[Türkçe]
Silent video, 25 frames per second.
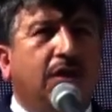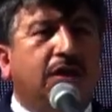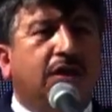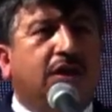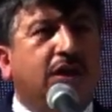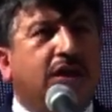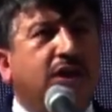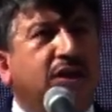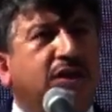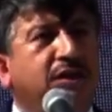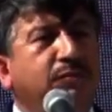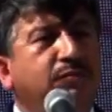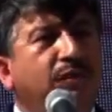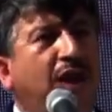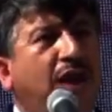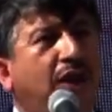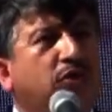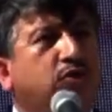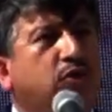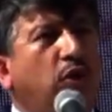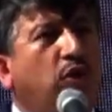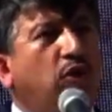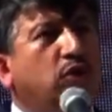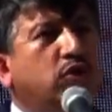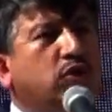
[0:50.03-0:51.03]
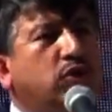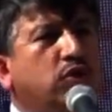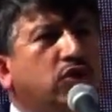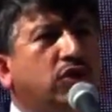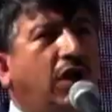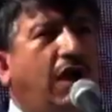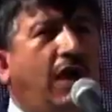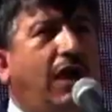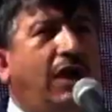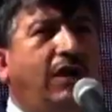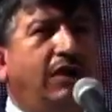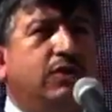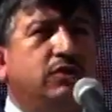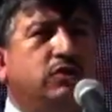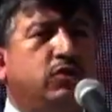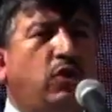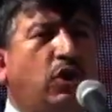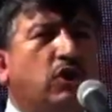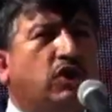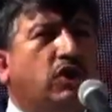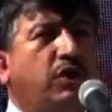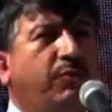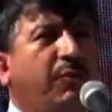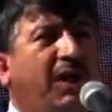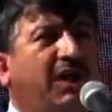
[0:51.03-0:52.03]
Girişimler sonucunda
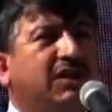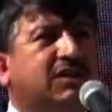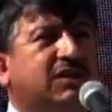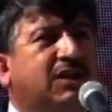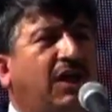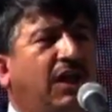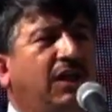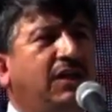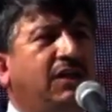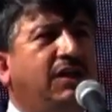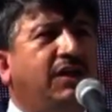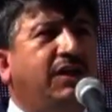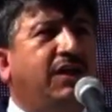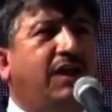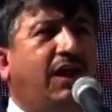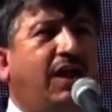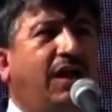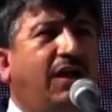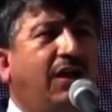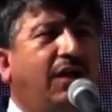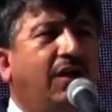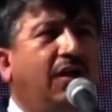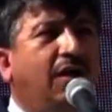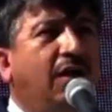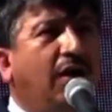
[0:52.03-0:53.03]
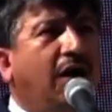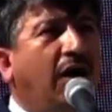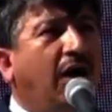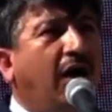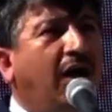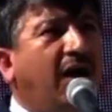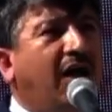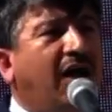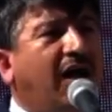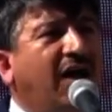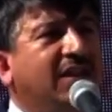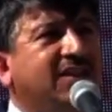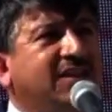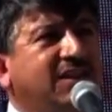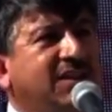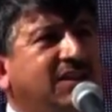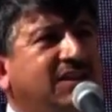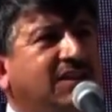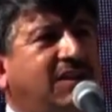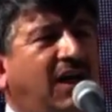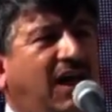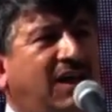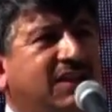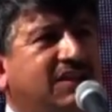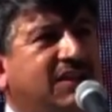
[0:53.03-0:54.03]
TOKİ Başkanlığı'na arazinin
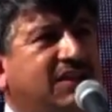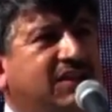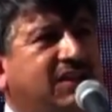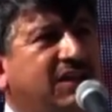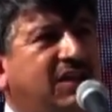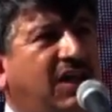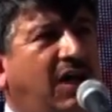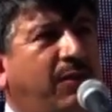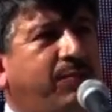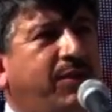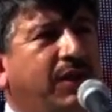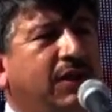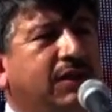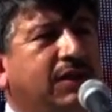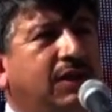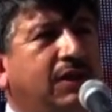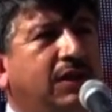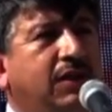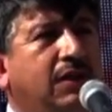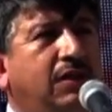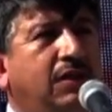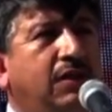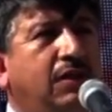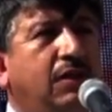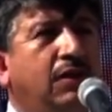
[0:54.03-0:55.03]
tahsisi yapıldı.